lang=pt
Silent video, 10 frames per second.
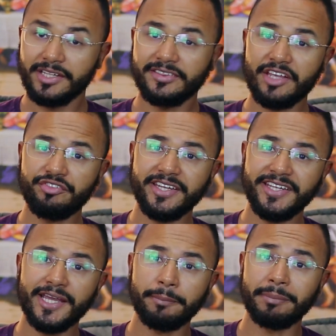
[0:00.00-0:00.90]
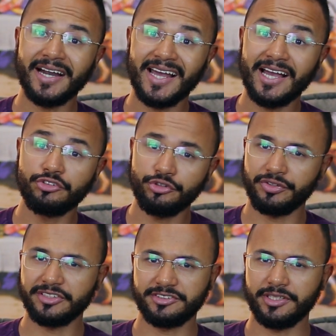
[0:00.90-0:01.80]
deveria parar de
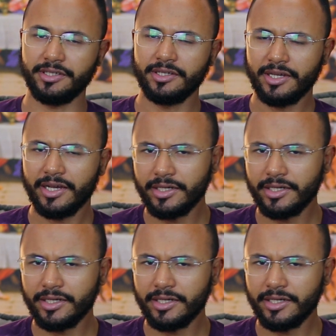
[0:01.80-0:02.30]
fazer